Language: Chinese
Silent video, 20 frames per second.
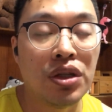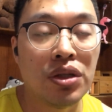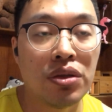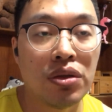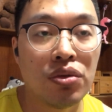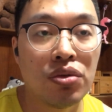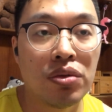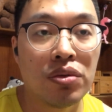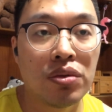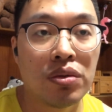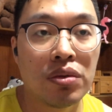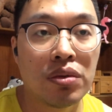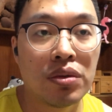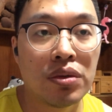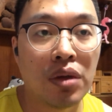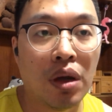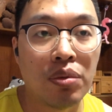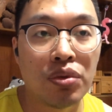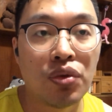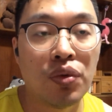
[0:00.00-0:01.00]
是
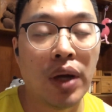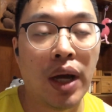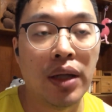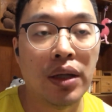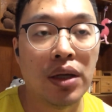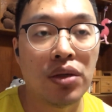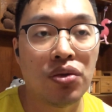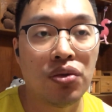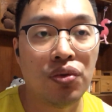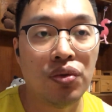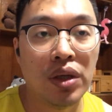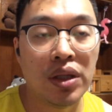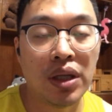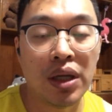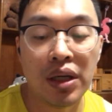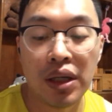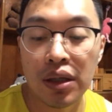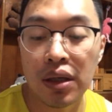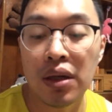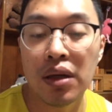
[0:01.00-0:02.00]
造不出来的，除了他
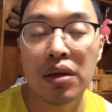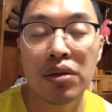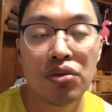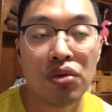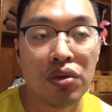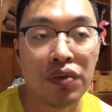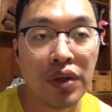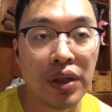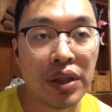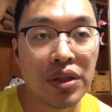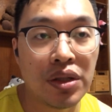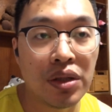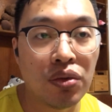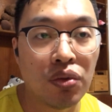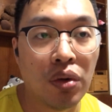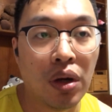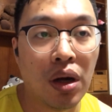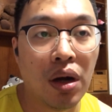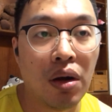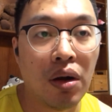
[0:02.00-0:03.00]
那个所谓的“精
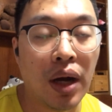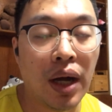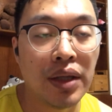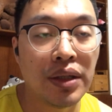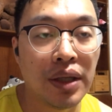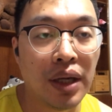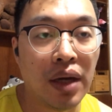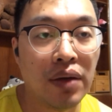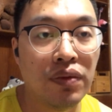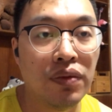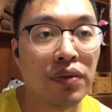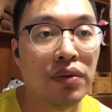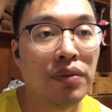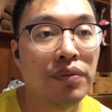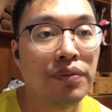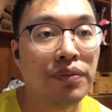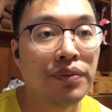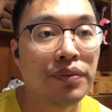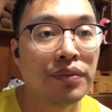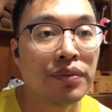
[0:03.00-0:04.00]
国号 ”IDF，
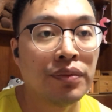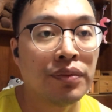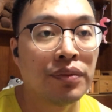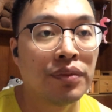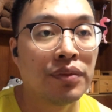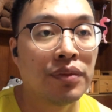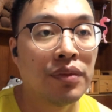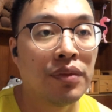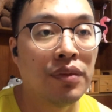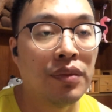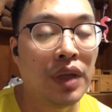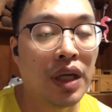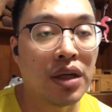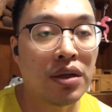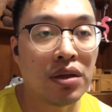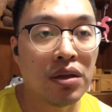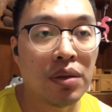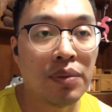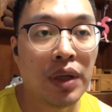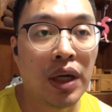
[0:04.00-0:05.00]
那个
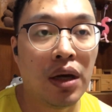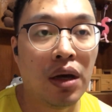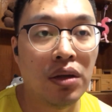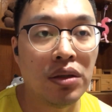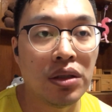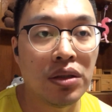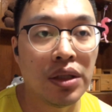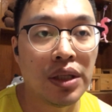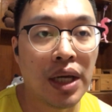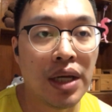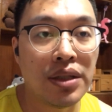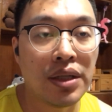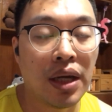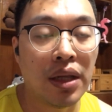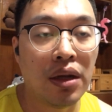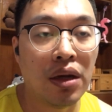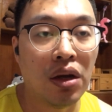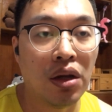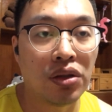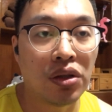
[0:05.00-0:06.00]
是他妈好几十年前
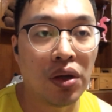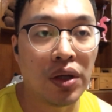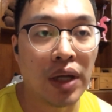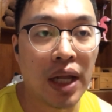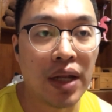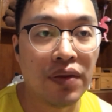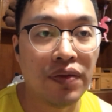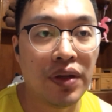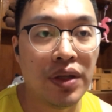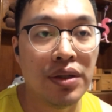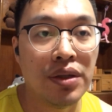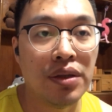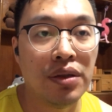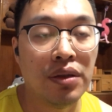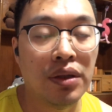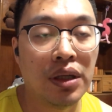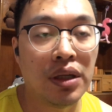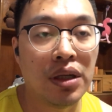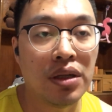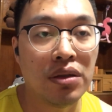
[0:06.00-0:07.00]
的老掉牙的飞机，
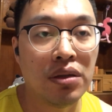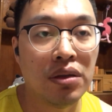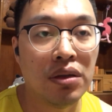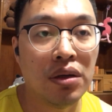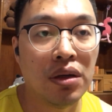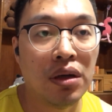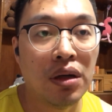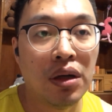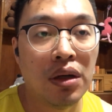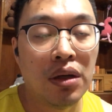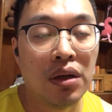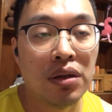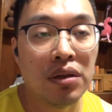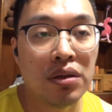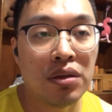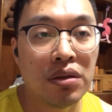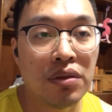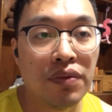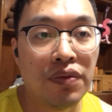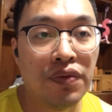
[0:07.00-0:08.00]
那个也是
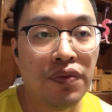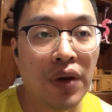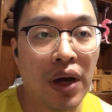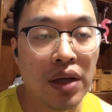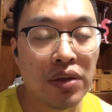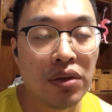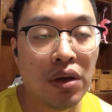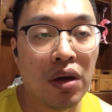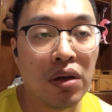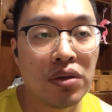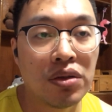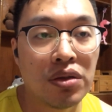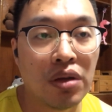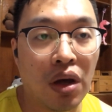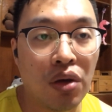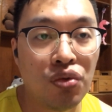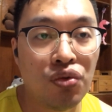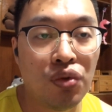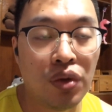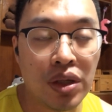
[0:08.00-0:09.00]
仿造早
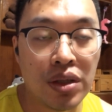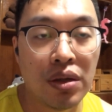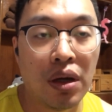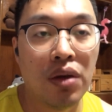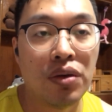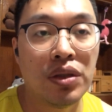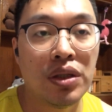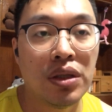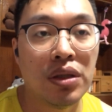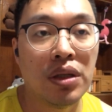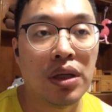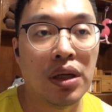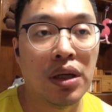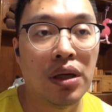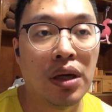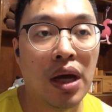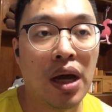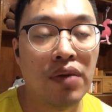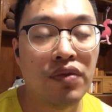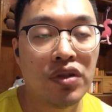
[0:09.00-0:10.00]
最早期的
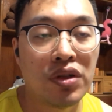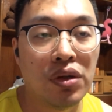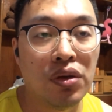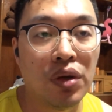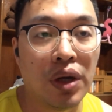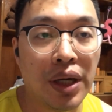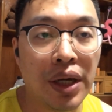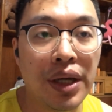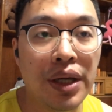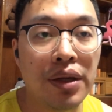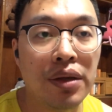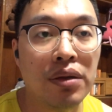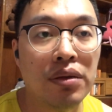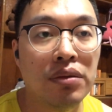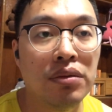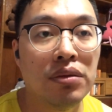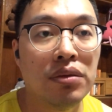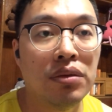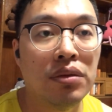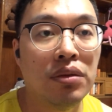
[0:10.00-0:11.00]
F 十六 A
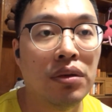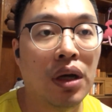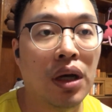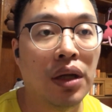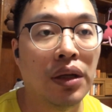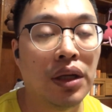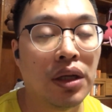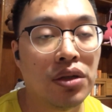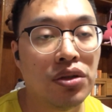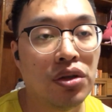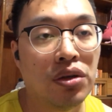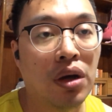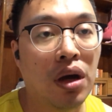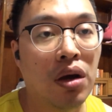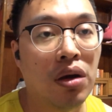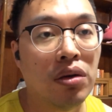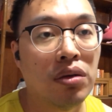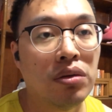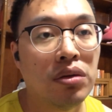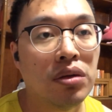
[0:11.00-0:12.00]
啊那个型
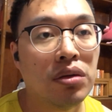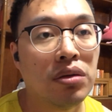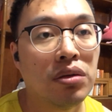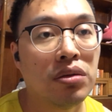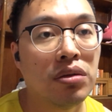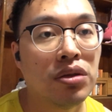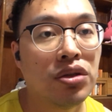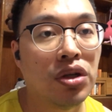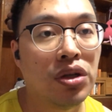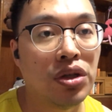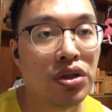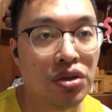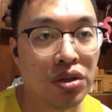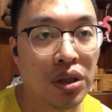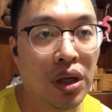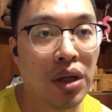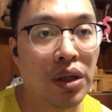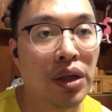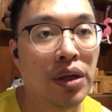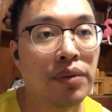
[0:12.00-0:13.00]
号设计制
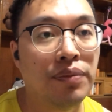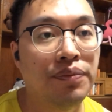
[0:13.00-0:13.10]
造的。